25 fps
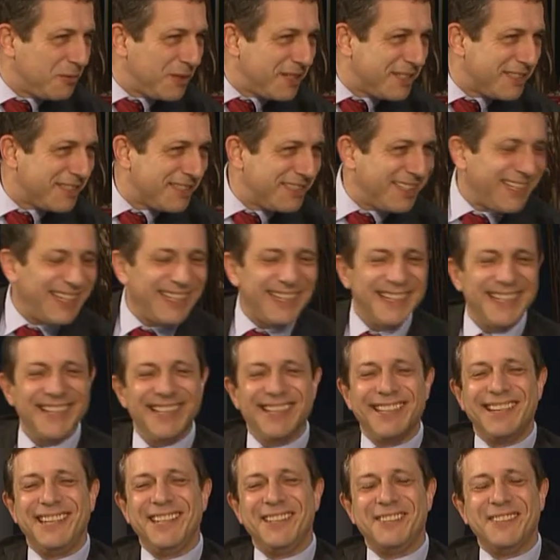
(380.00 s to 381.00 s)
in, queste,
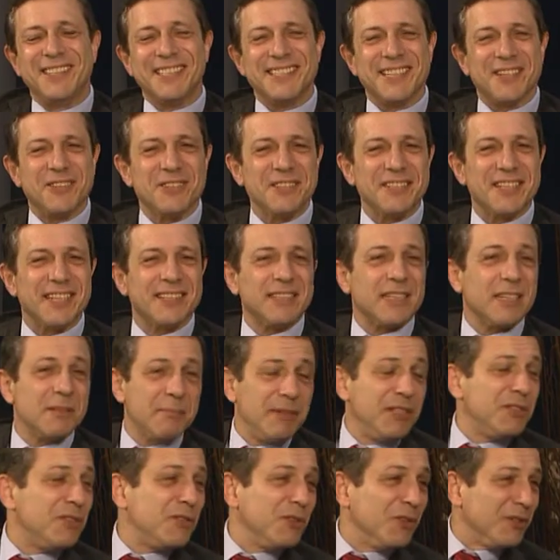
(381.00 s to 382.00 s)
in, questa nostra
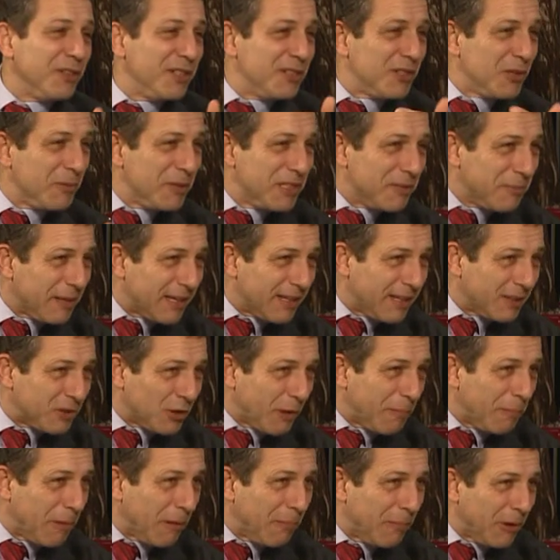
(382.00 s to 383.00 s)
trasmissione, siccome si parla
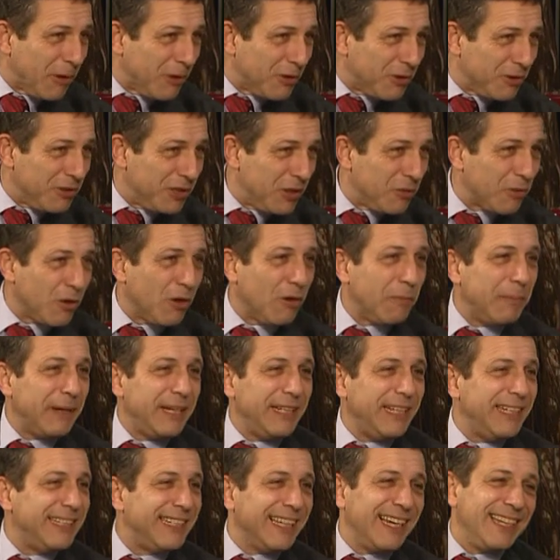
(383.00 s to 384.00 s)
troppo poco di Europa,
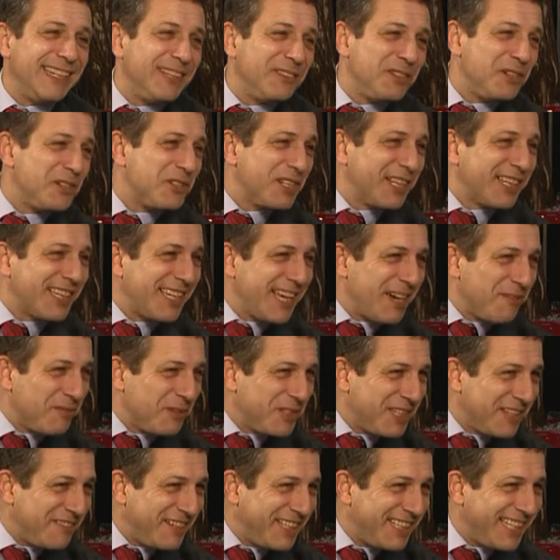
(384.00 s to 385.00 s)
in Italia noi
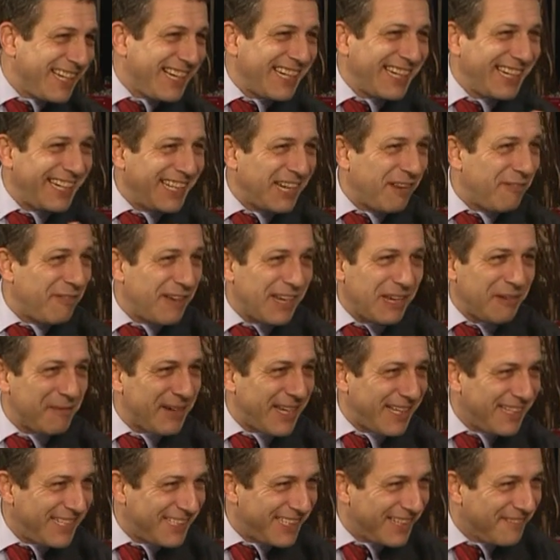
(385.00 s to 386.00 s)
cerchiamo di evitare i
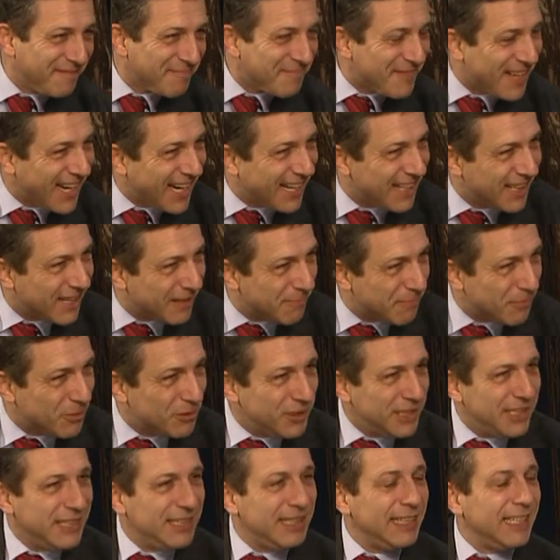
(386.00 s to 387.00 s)
riferimenti alla
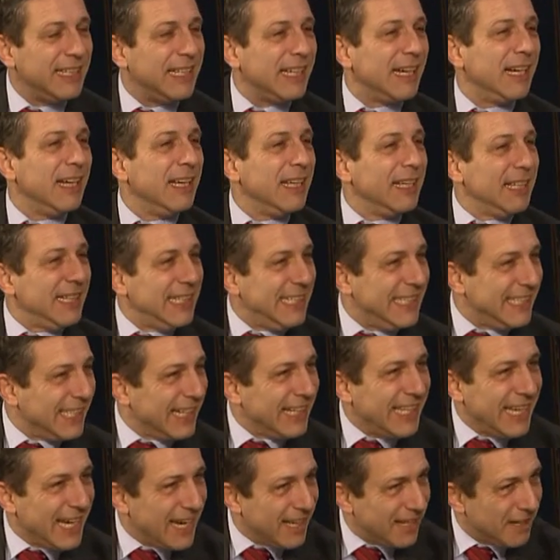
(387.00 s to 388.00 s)
politica
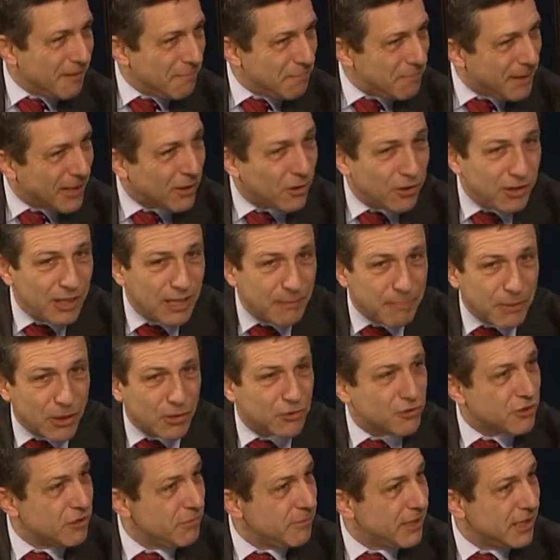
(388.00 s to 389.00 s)
italiana, però le
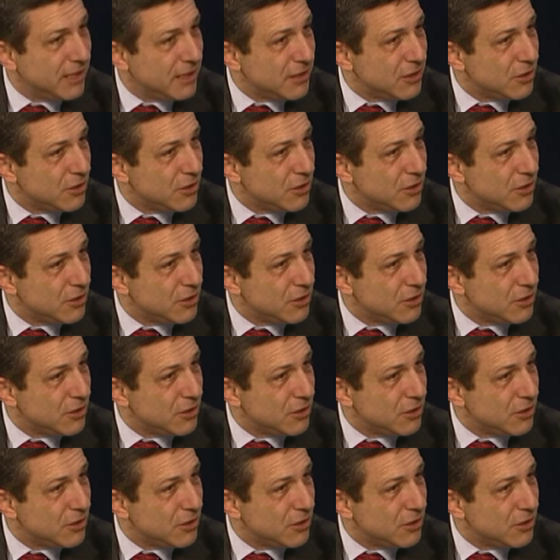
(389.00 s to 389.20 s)
prossime